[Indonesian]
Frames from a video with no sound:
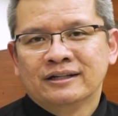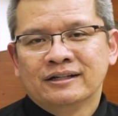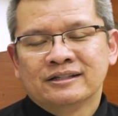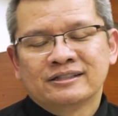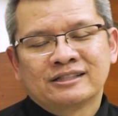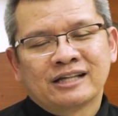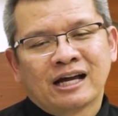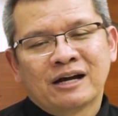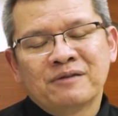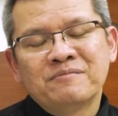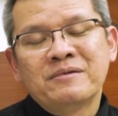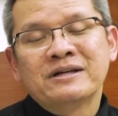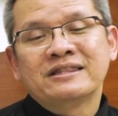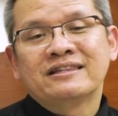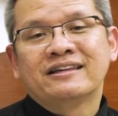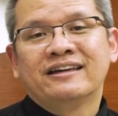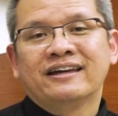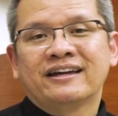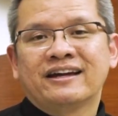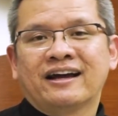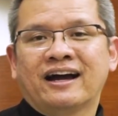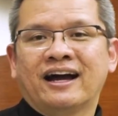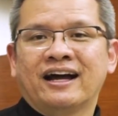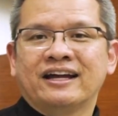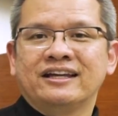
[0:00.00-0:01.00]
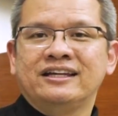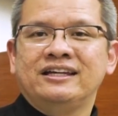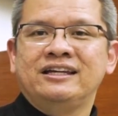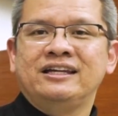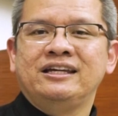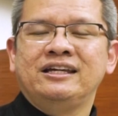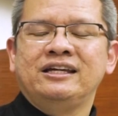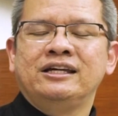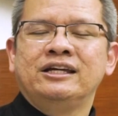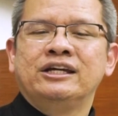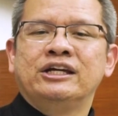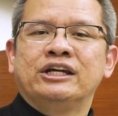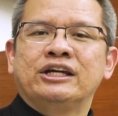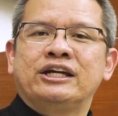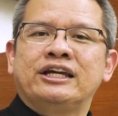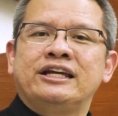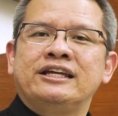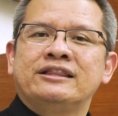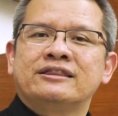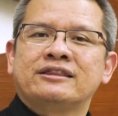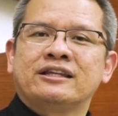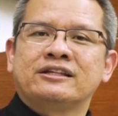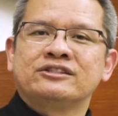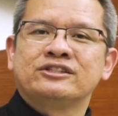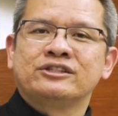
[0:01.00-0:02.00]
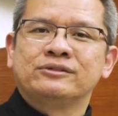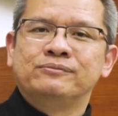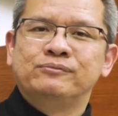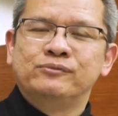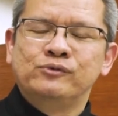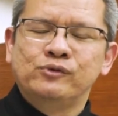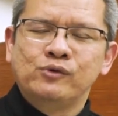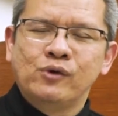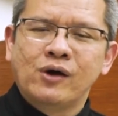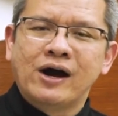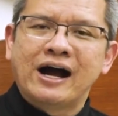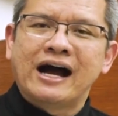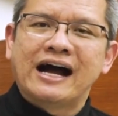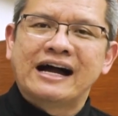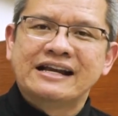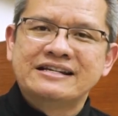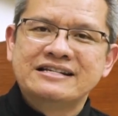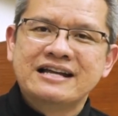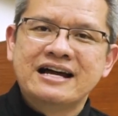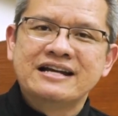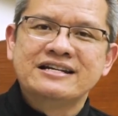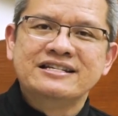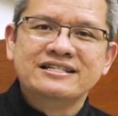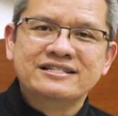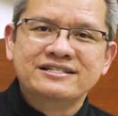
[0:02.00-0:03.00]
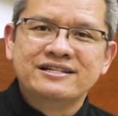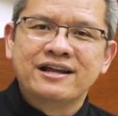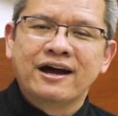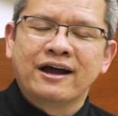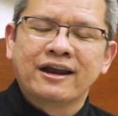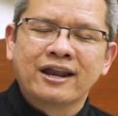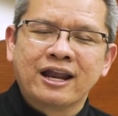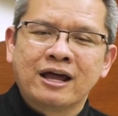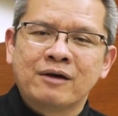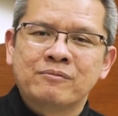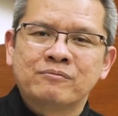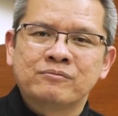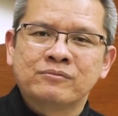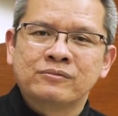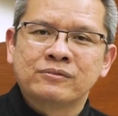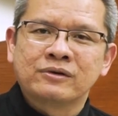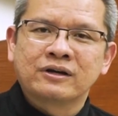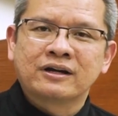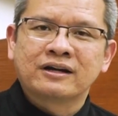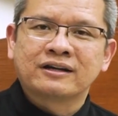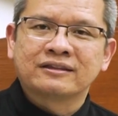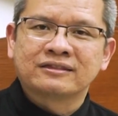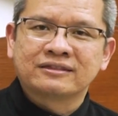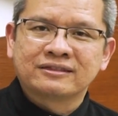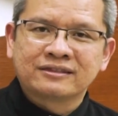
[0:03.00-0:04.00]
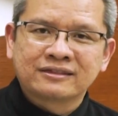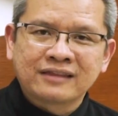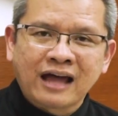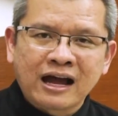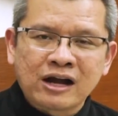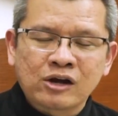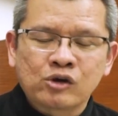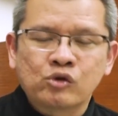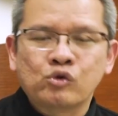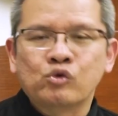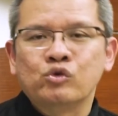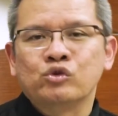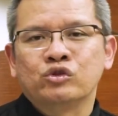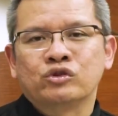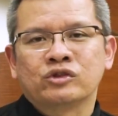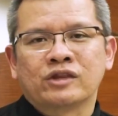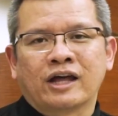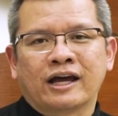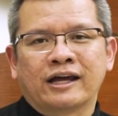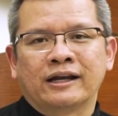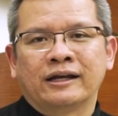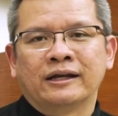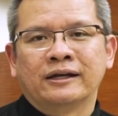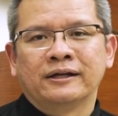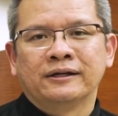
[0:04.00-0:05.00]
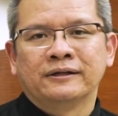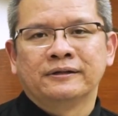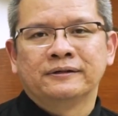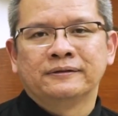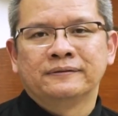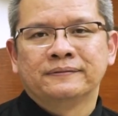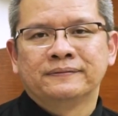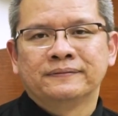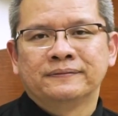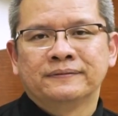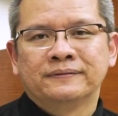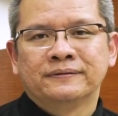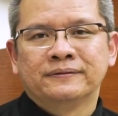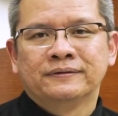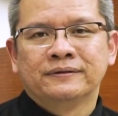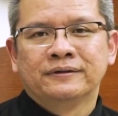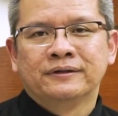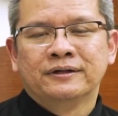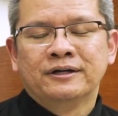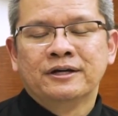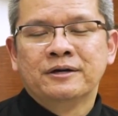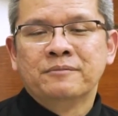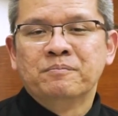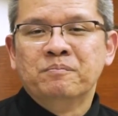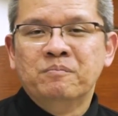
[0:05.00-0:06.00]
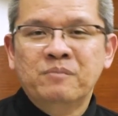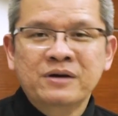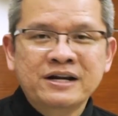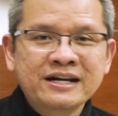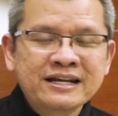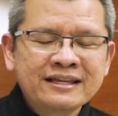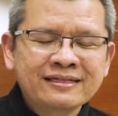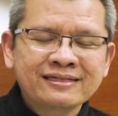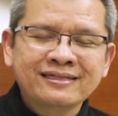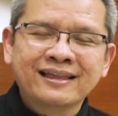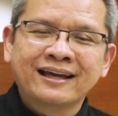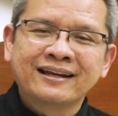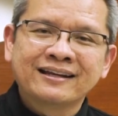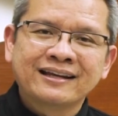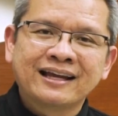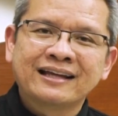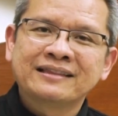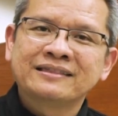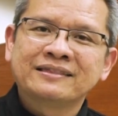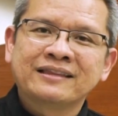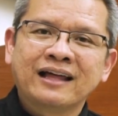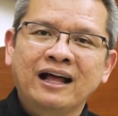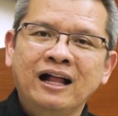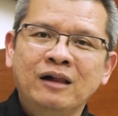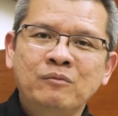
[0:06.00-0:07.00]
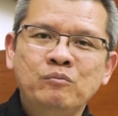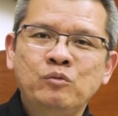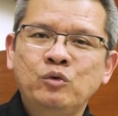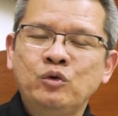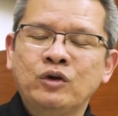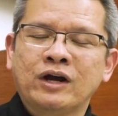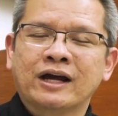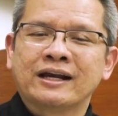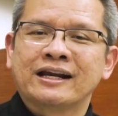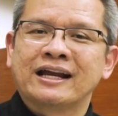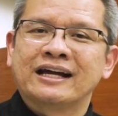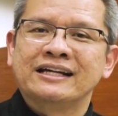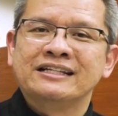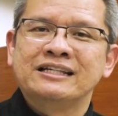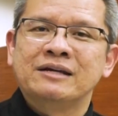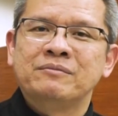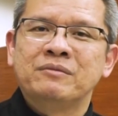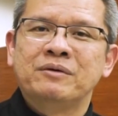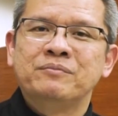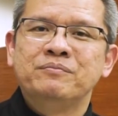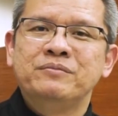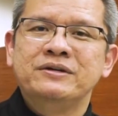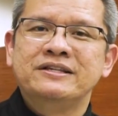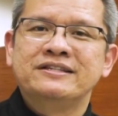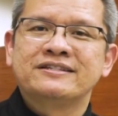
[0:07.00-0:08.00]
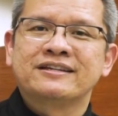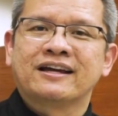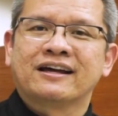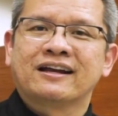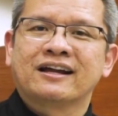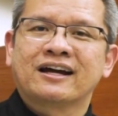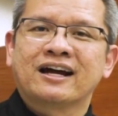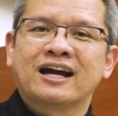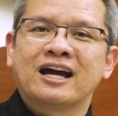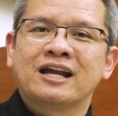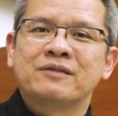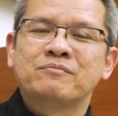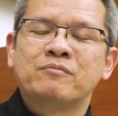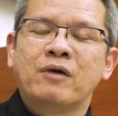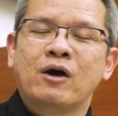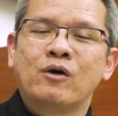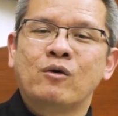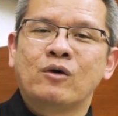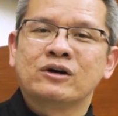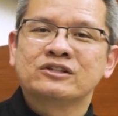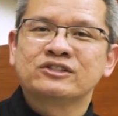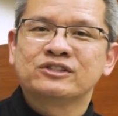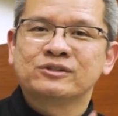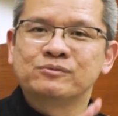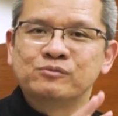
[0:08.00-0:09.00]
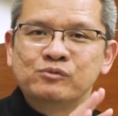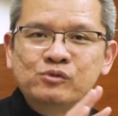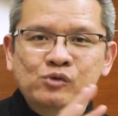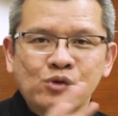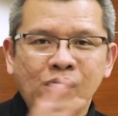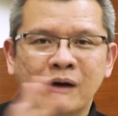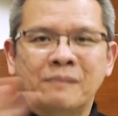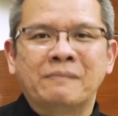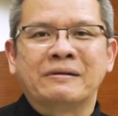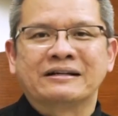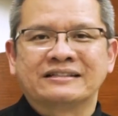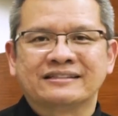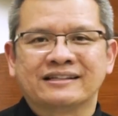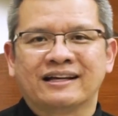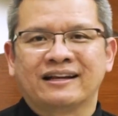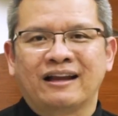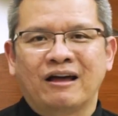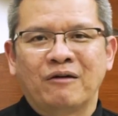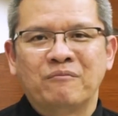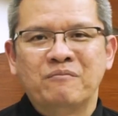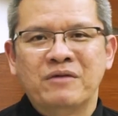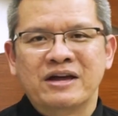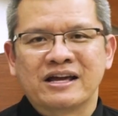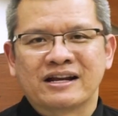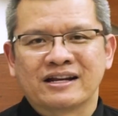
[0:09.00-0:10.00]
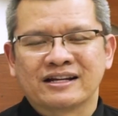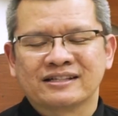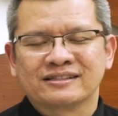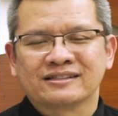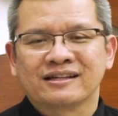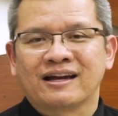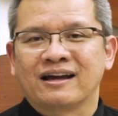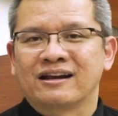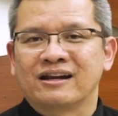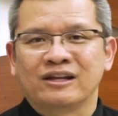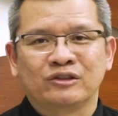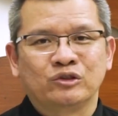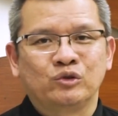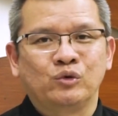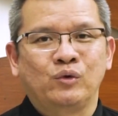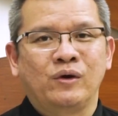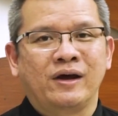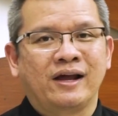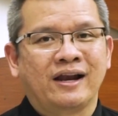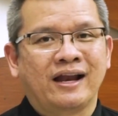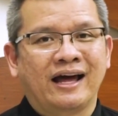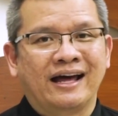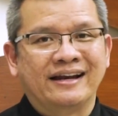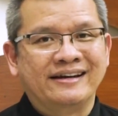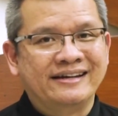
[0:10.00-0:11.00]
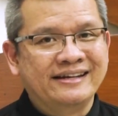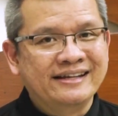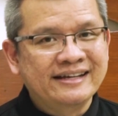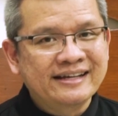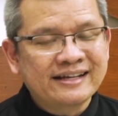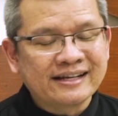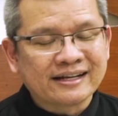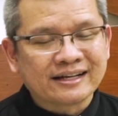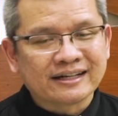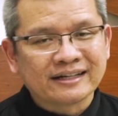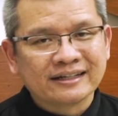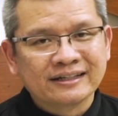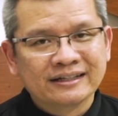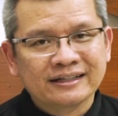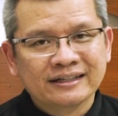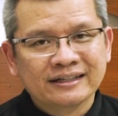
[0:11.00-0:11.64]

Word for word: Sahabat GKI, kita semua ada di dalam ketakutan. Berita Natal bukan hanya membicarakan bahwa semua masalah beres karena Tuhan hadir.